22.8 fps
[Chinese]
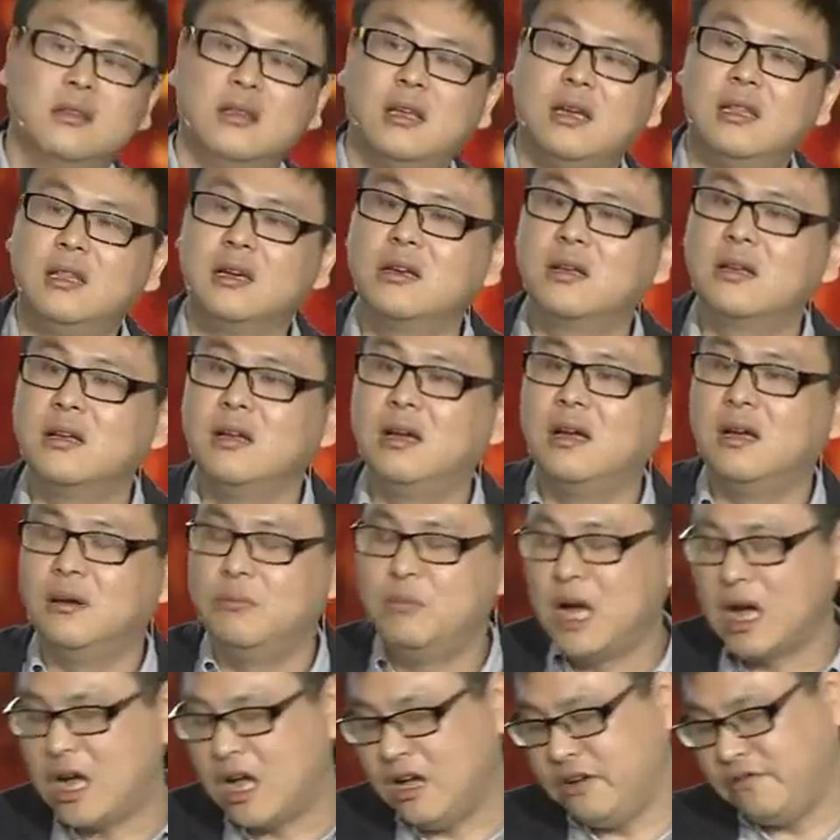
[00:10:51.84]
它的呃
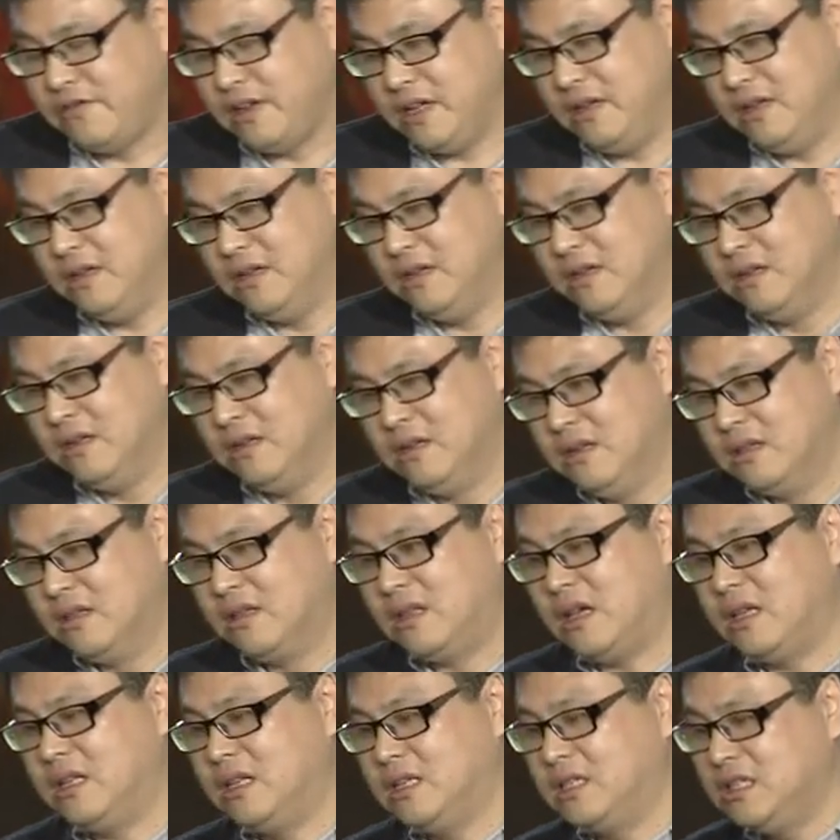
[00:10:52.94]
卖咖啡、
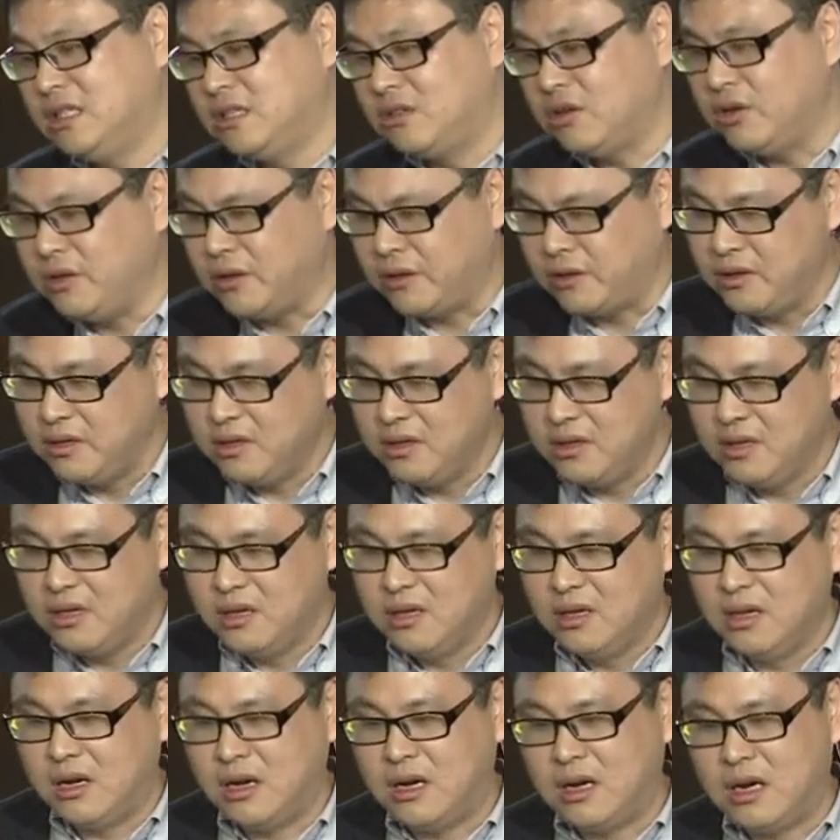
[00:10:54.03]
它的鸡腿
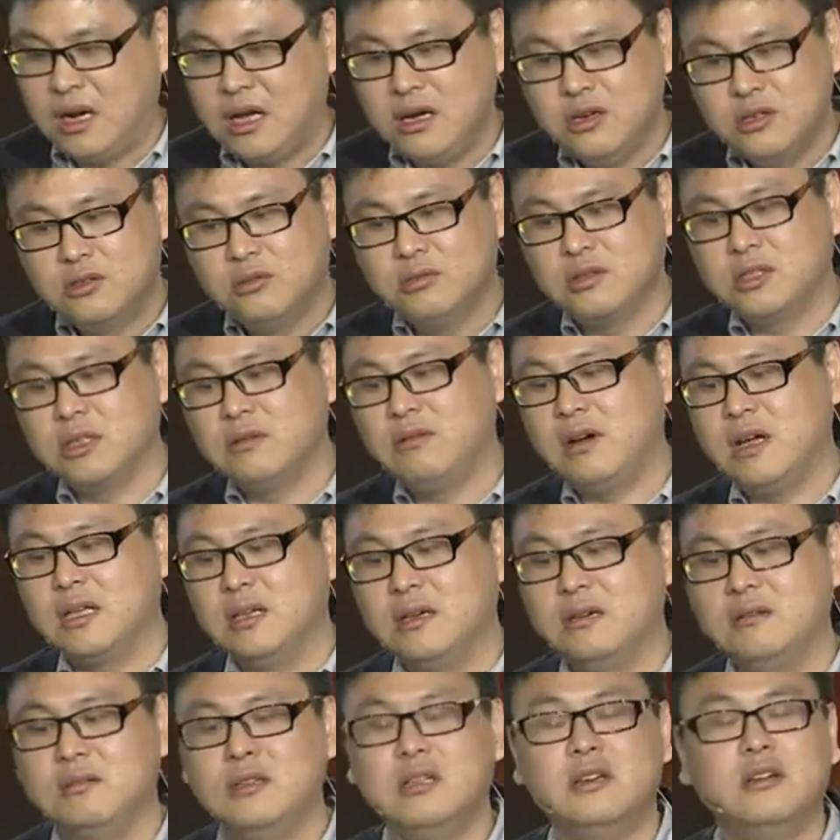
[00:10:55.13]
啊，然后数字化
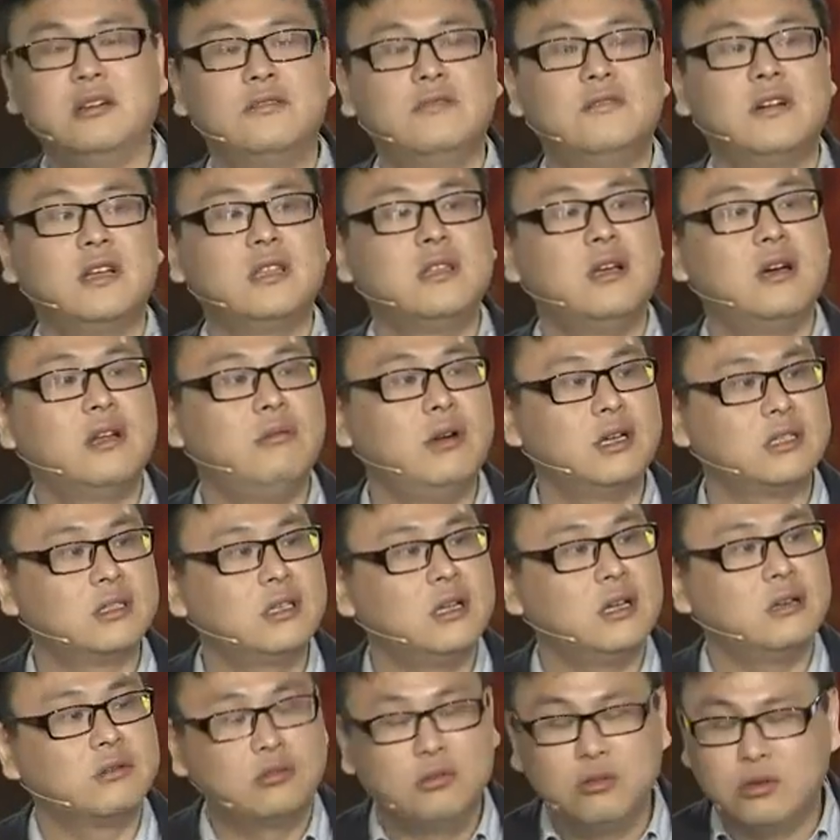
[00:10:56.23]
以后呢，放到了网
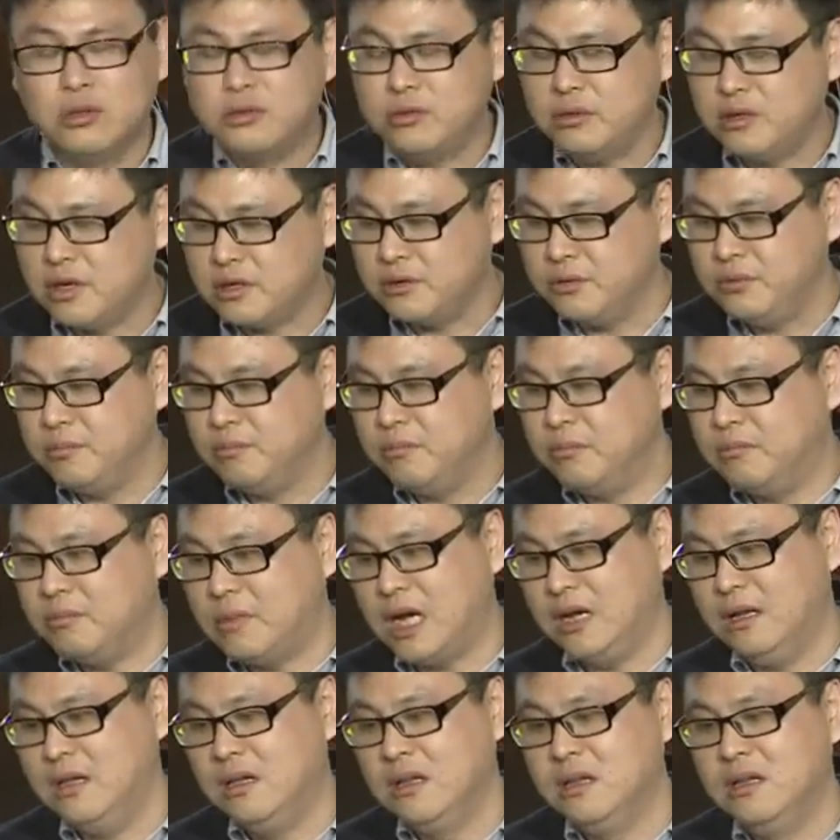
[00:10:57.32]
上多渠道去
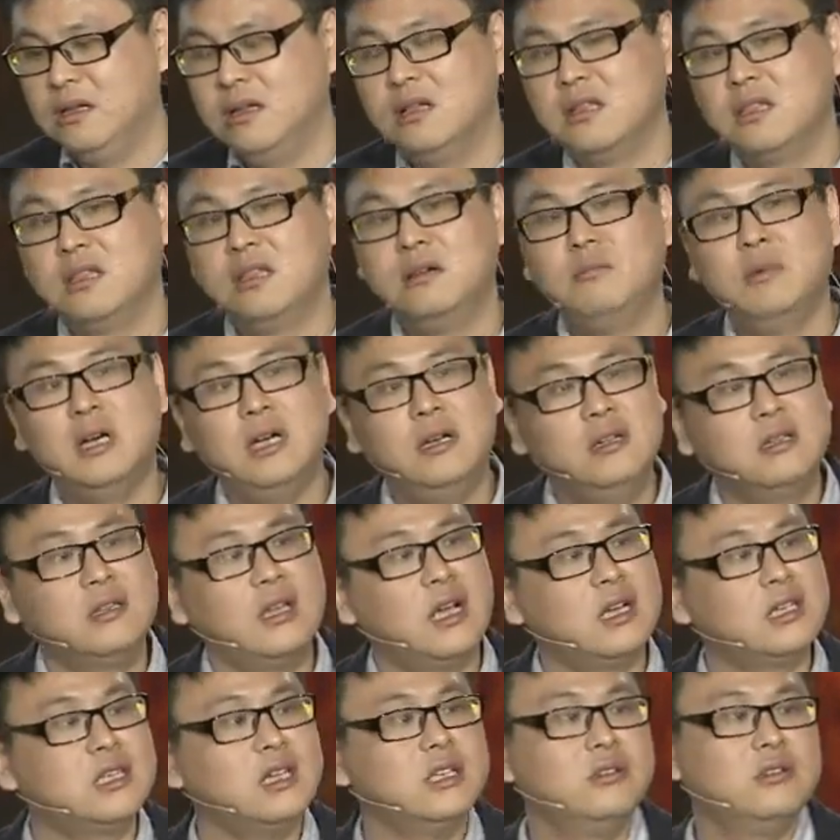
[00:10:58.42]
卖。那么
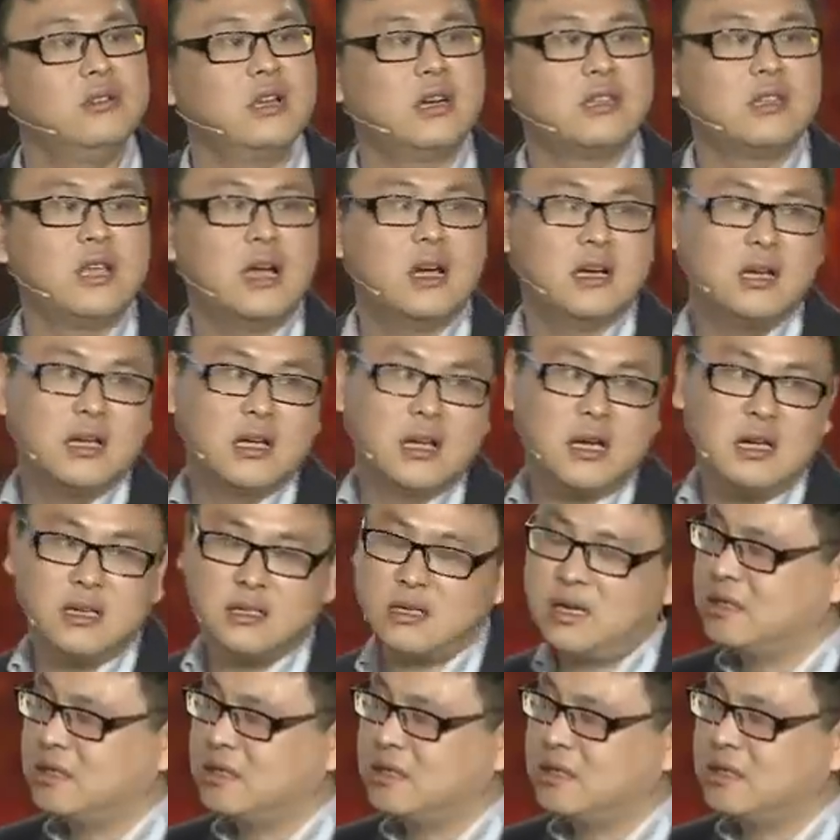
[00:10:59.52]
哪些渠道？大家可以看